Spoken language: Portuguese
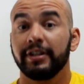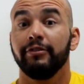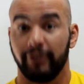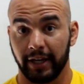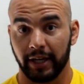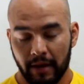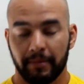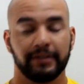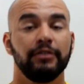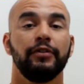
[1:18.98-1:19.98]
se vê.
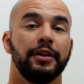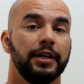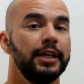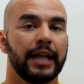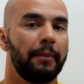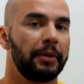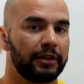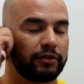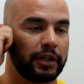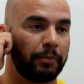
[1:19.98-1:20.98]
Mas enfim, e lá
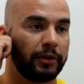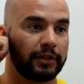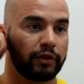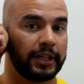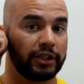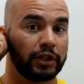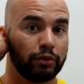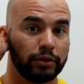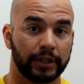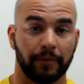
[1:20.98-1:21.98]
pela sua, depois da sua idade
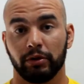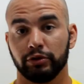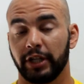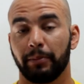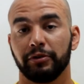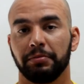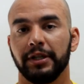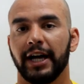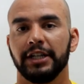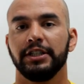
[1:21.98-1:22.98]
adulta, quando tem a
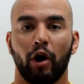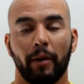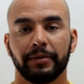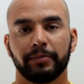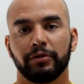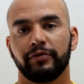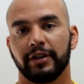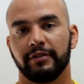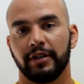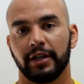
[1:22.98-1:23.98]
possibilidade, opta por
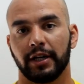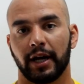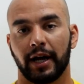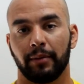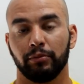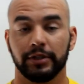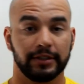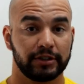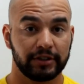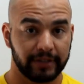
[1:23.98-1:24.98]
fazer a
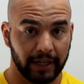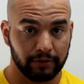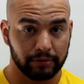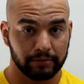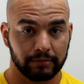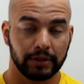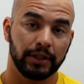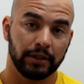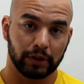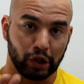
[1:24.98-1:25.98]
mudança de sexo
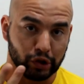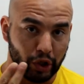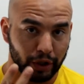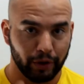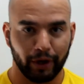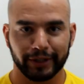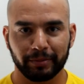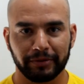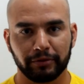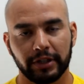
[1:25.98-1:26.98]
e corta o
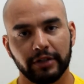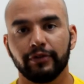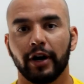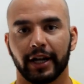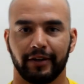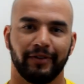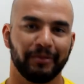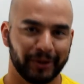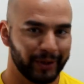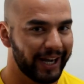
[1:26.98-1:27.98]
pistolinho fora.
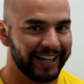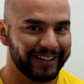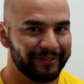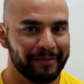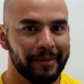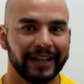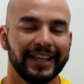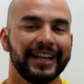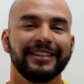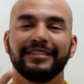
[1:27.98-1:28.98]
Vamos colocar de uma
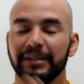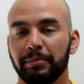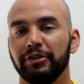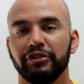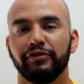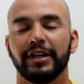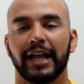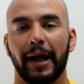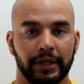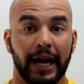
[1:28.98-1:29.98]
maneira simples de
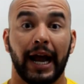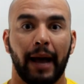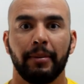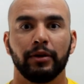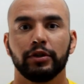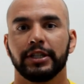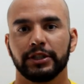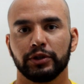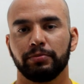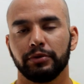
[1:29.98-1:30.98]
falar. E acaba
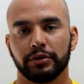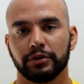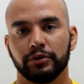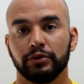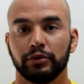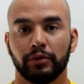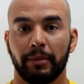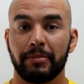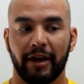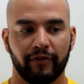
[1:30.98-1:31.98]
lutando por, no, no,
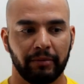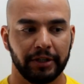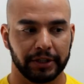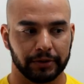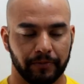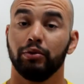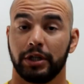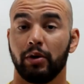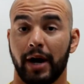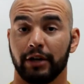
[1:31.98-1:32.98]
MMA feminino. O
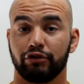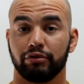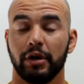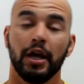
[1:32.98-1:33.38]
que eu acho?